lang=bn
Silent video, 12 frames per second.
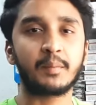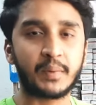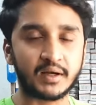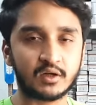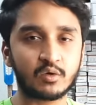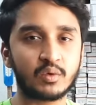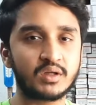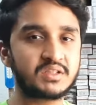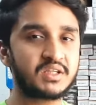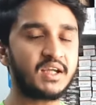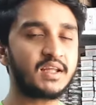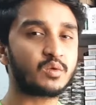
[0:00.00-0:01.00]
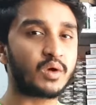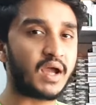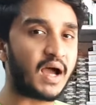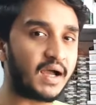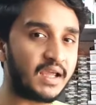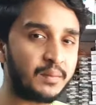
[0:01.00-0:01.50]
পাঠানো হয়েছে তো
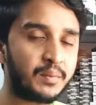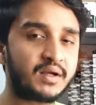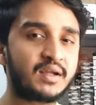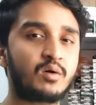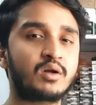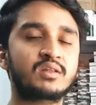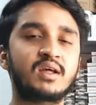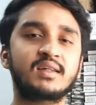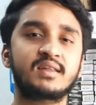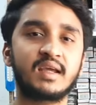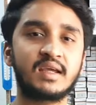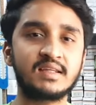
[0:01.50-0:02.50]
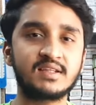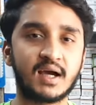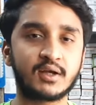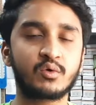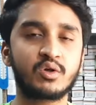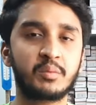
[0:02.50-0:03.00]
এবারে অর্থাৎ এই
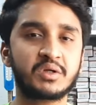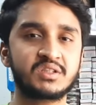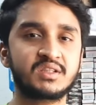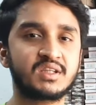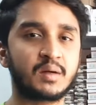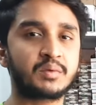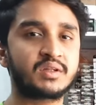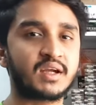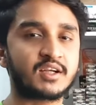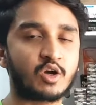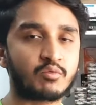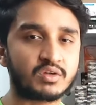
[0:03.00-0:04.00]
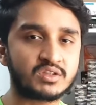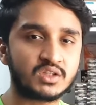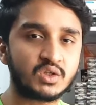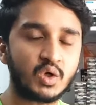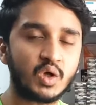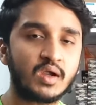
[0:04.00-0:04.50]
জানুয়ারি মাসে যে আমাদের একটা অফার ছিল